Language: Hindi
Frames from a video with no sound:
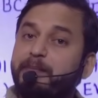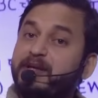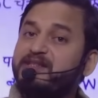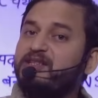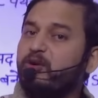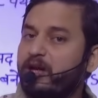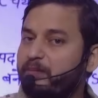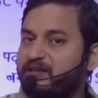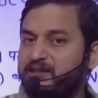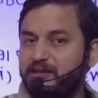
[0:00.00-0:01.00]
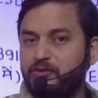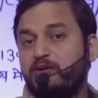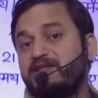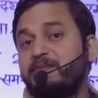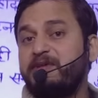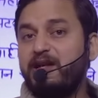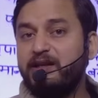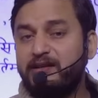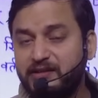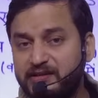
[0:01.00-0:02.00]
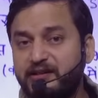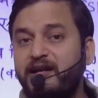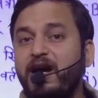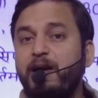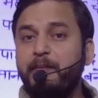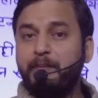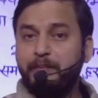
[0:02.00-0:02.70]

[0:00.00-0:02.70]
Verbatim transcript: बीसी और एबीसी जो कि सबसे ज्यादा जनसंख्या है